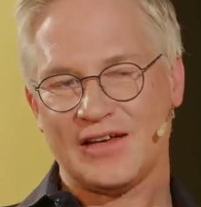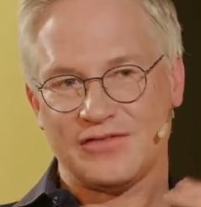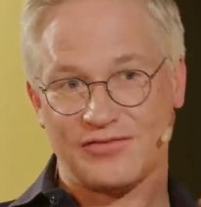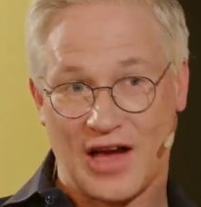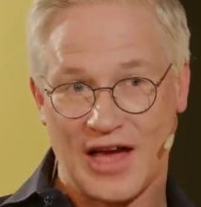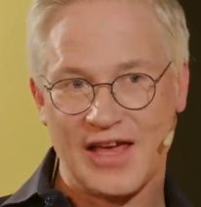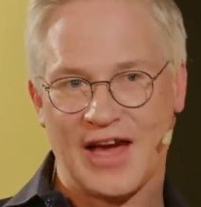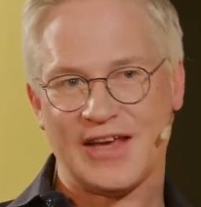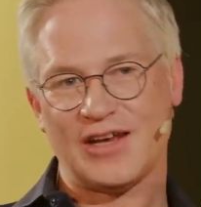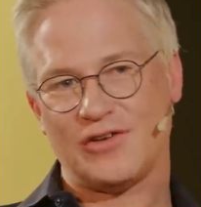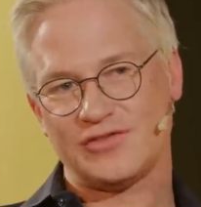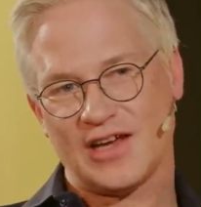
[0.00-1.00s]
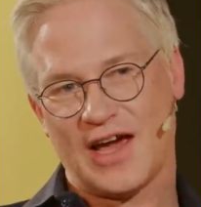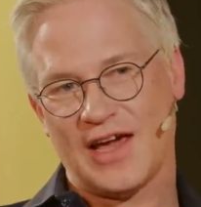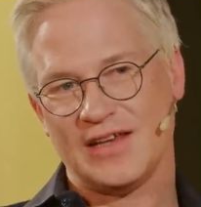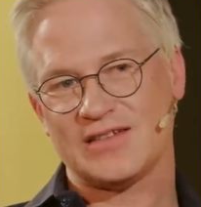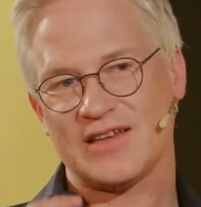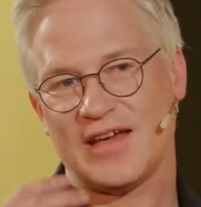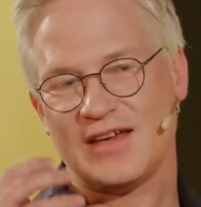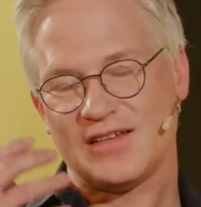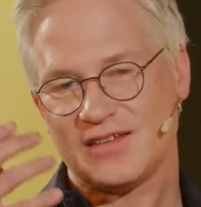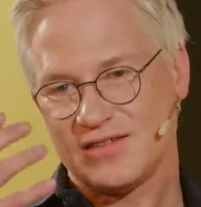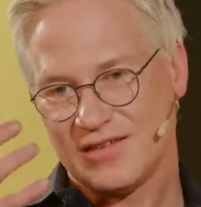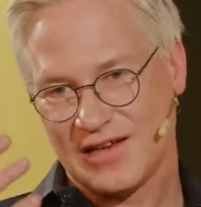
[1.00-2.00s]
Freiheit auf der einen
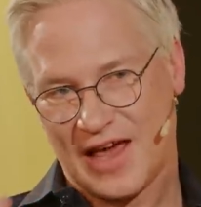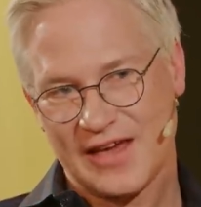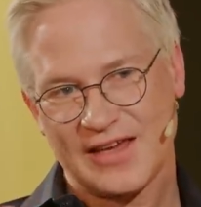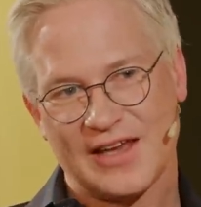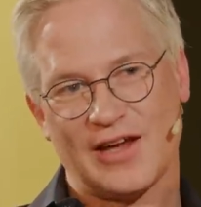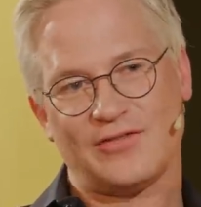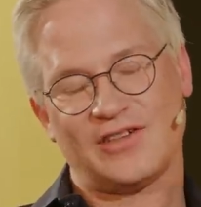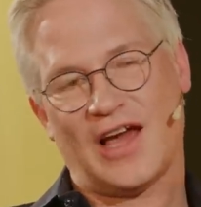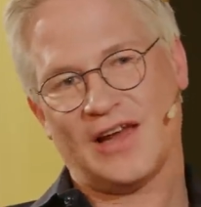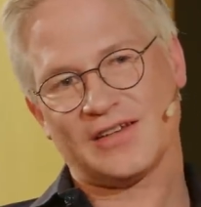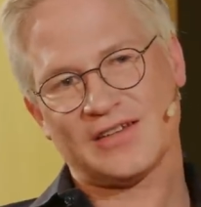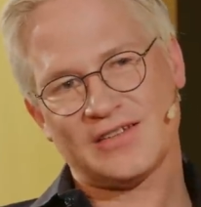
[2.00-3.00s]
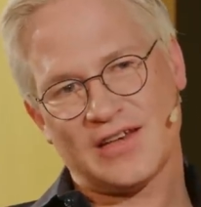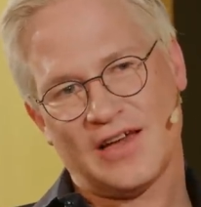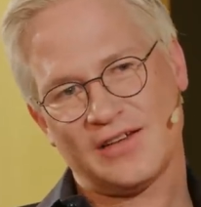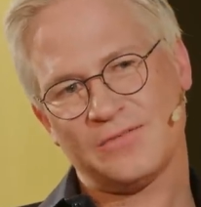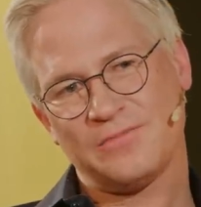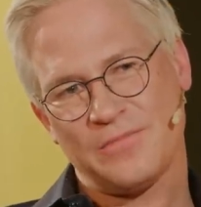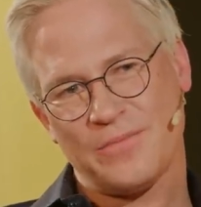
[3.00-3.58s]
Seite, Gleichheit auf der anderen Seite,